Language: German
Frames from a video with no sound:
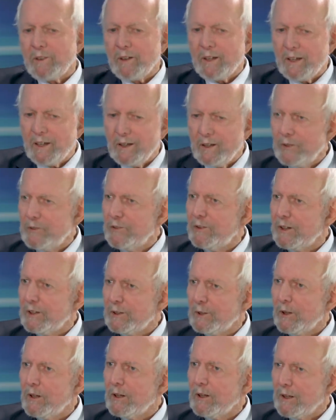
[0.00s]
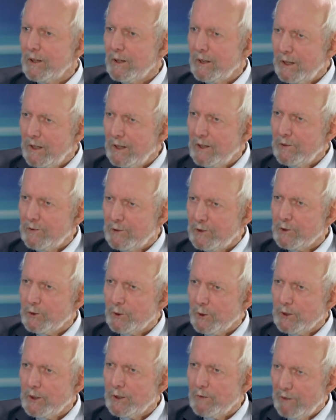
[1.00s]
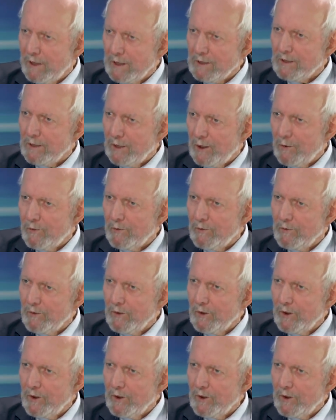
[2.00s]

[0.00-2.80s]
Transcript: realistisch durch die Welt laufen.